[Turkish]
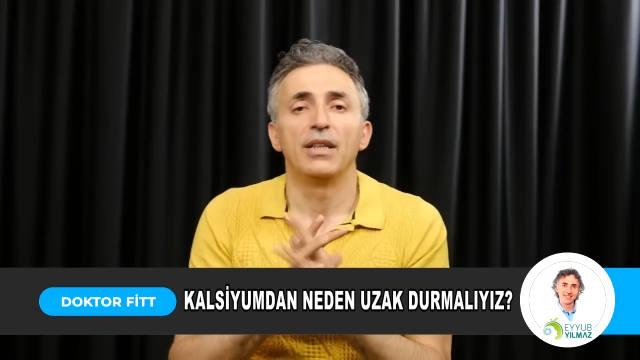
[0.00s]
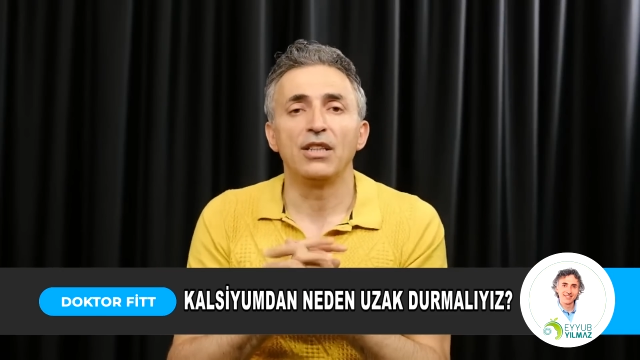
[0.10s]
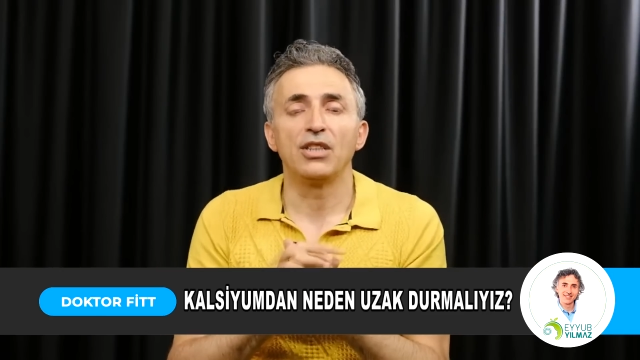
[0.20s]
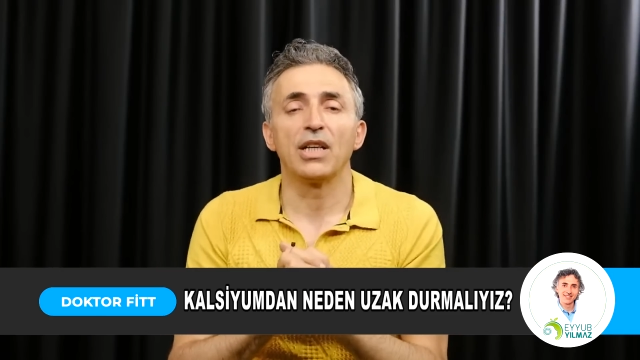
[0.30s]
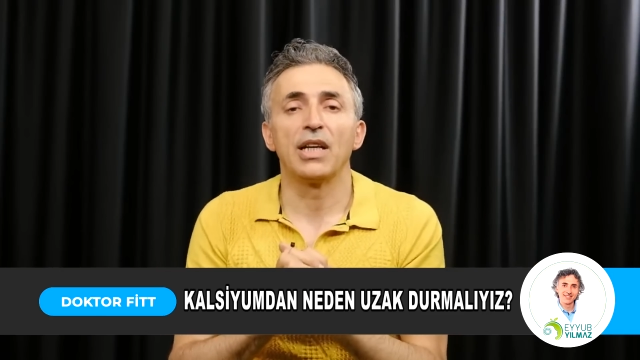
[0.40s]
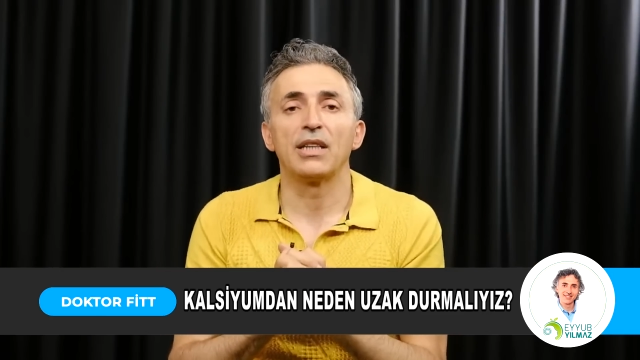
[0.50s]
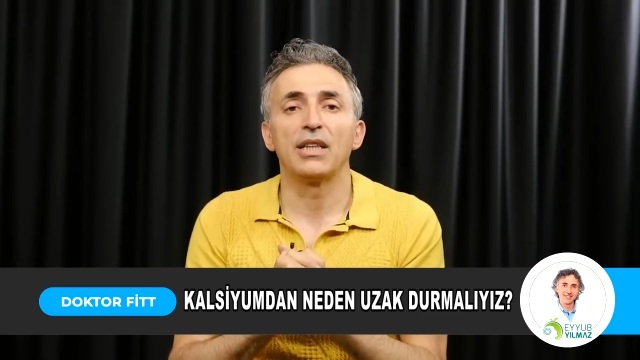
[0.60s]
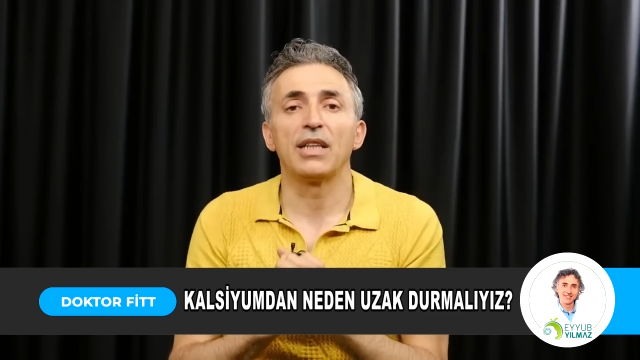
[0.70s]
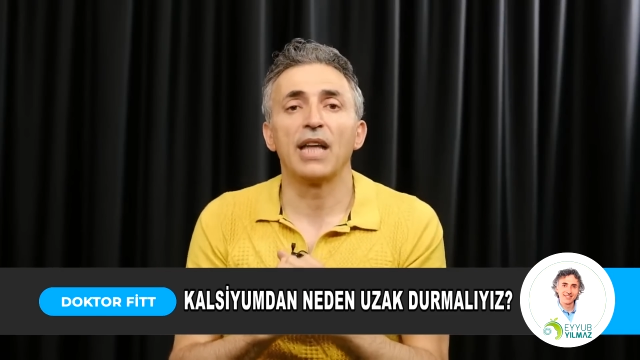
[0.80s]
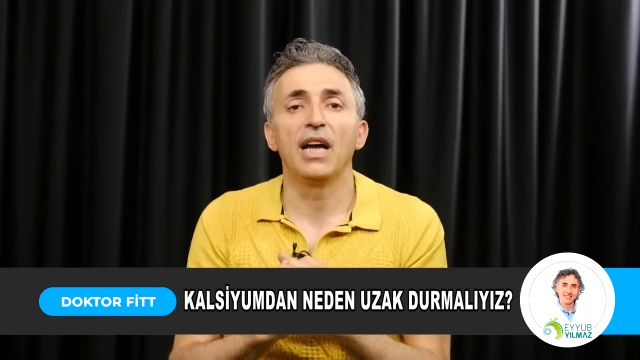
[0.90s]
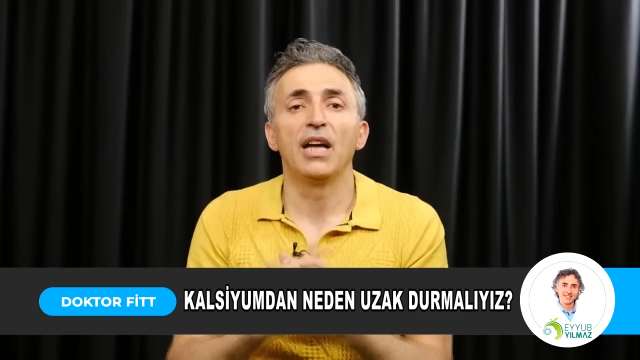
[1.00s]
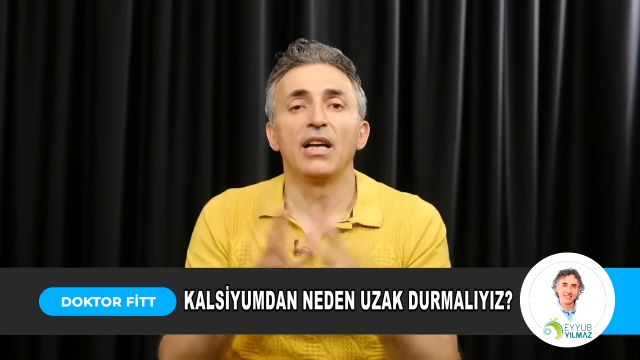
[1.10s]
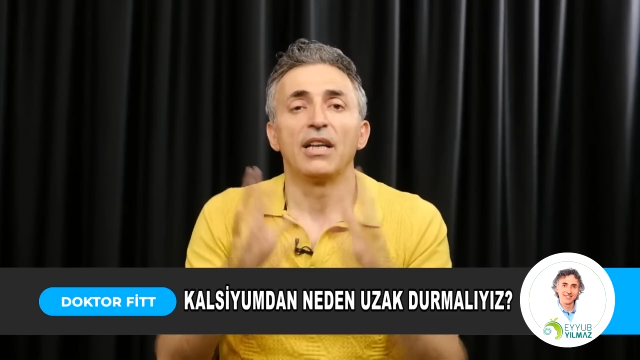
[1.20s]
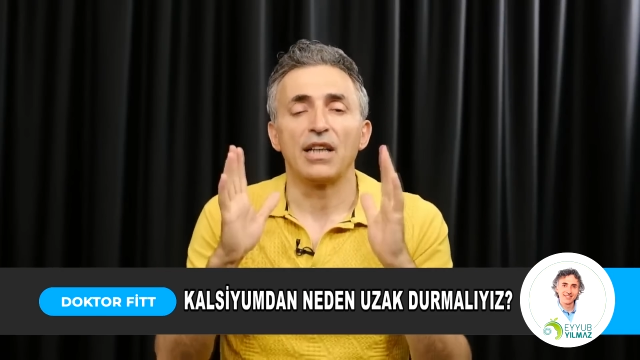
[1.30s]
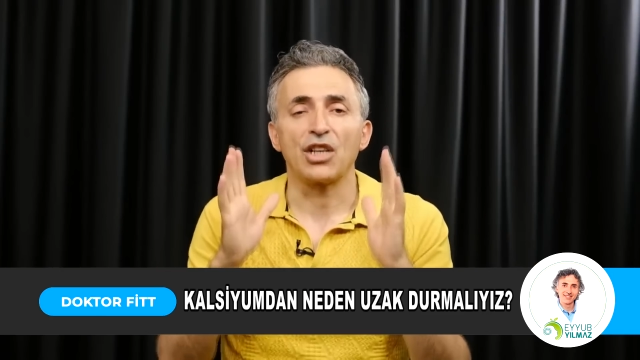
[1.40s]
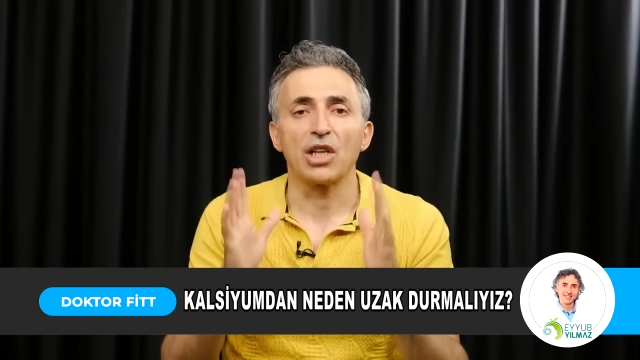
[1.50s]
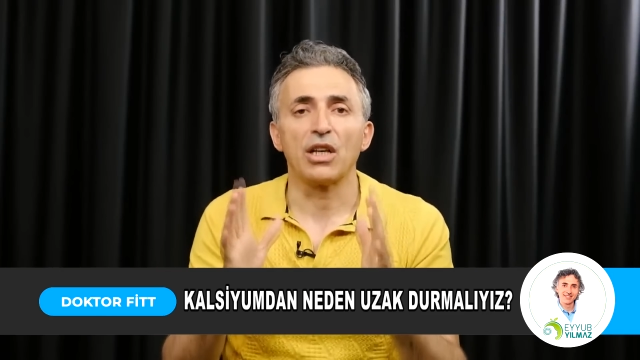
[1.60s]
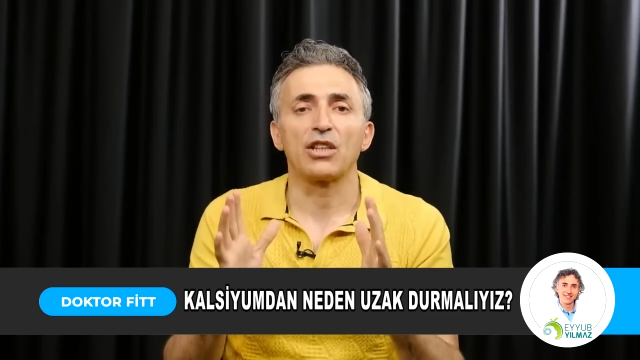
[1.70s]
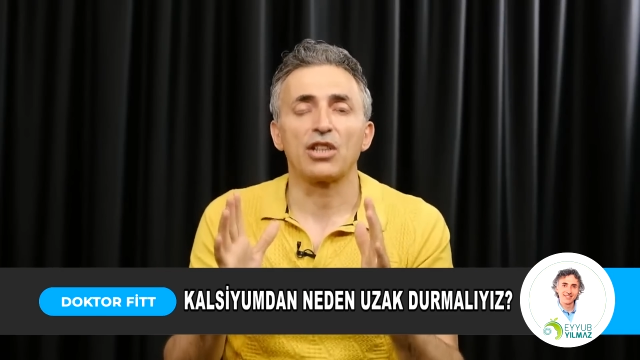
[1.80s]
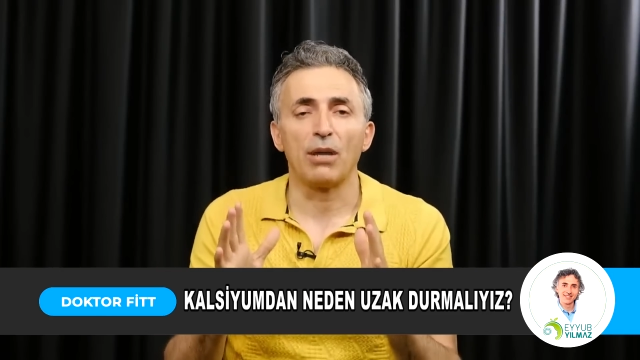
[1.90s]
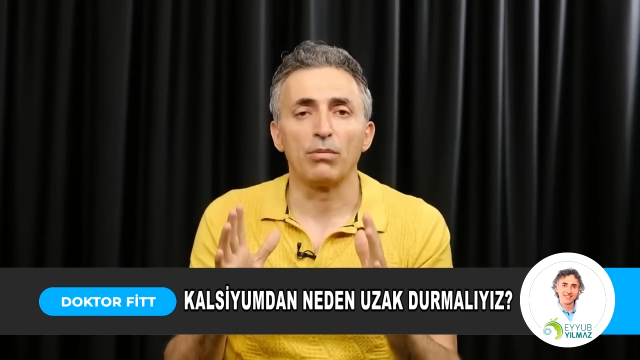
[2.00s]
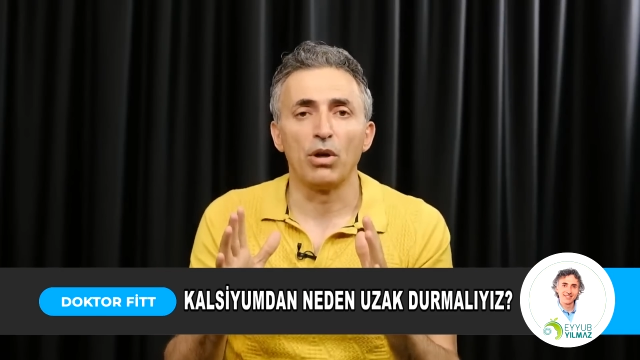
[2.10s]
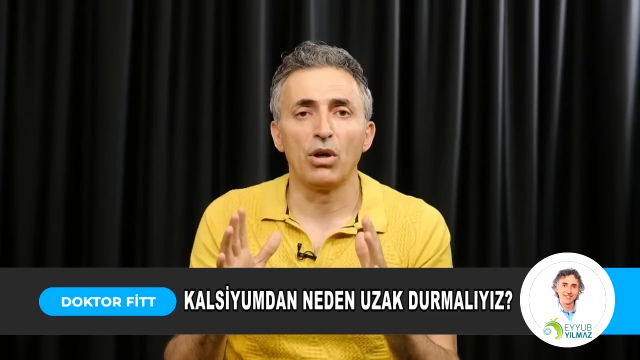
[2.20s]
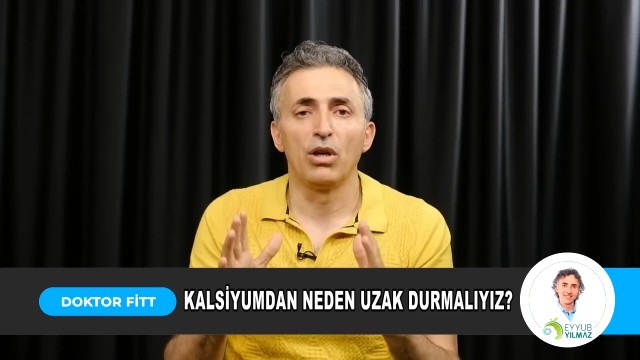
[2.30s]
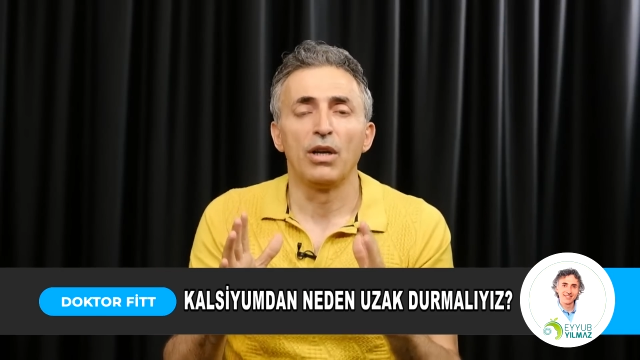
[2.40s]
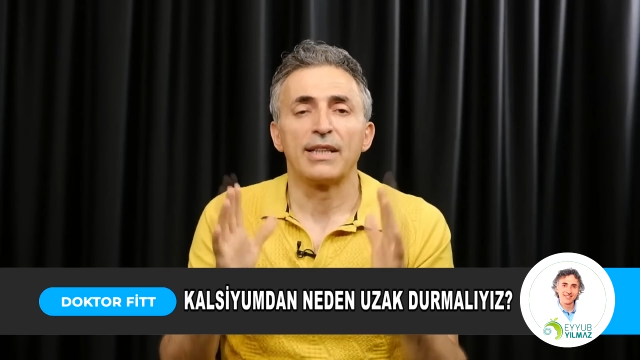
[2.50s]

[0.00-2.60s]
İncelendiğinde yaşanan tablo